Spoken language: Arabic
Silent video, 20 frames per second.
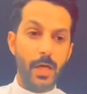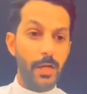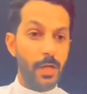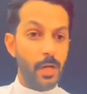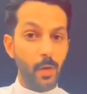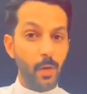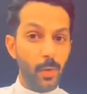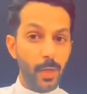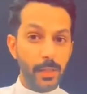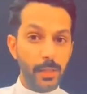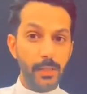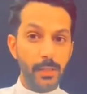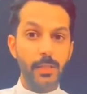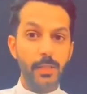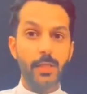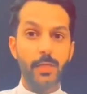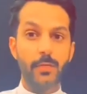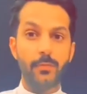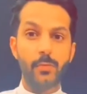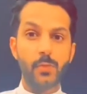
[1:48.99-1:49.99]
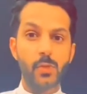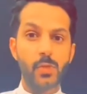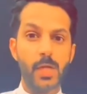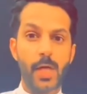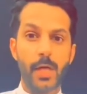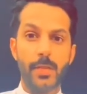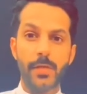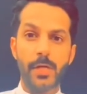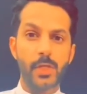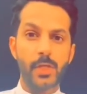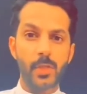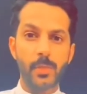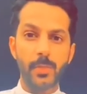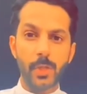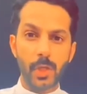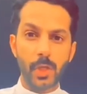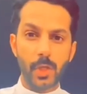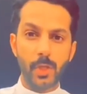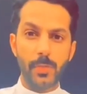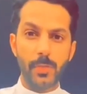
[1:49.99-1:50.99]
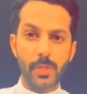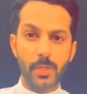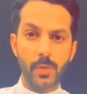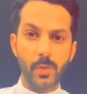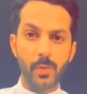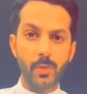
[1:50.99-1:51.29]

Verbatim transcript: انا لو اعطيك الفلوس هذه اجيب لك ابره